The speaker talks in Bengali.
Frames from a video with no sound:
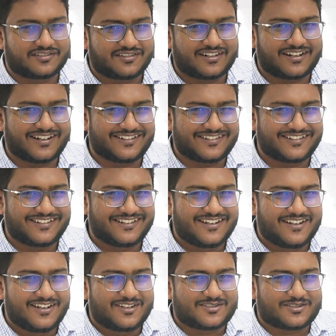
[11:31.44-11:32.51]
ডাক্তার রাইট
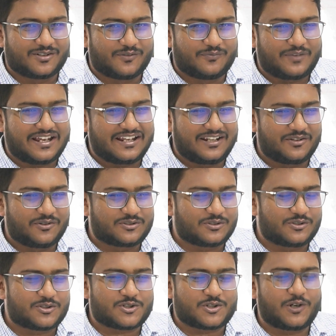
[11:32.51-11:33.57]
সো
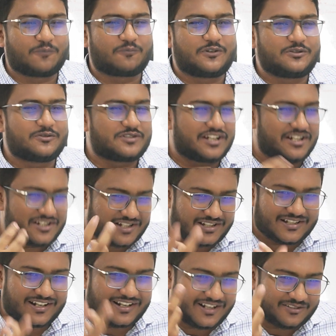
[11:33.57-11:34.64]
মেইনলি হচ্ছিল সব কিছু
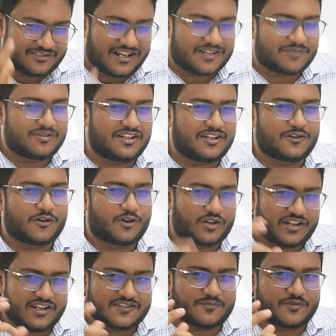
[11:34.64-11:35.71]
চিকিৎসা জানে কিন্তু
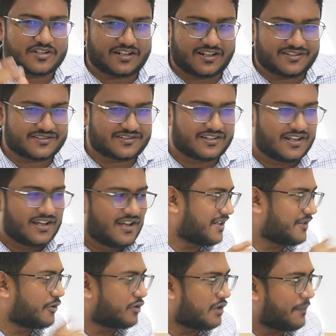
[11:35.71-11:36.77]
আলটিমেটলি নট এ স্পেশালাইজ
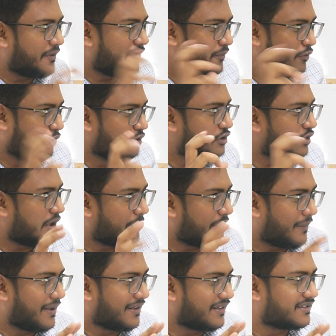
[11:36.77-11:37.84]
স্পেশালাইজ ওটা তো আপনার ভুল ছিল
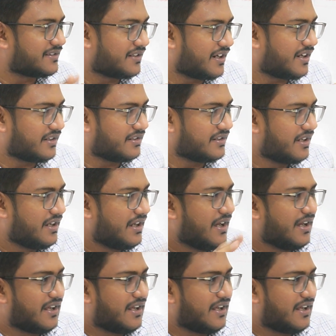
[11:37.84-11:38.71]
আপনারা মানতেছেন রাইট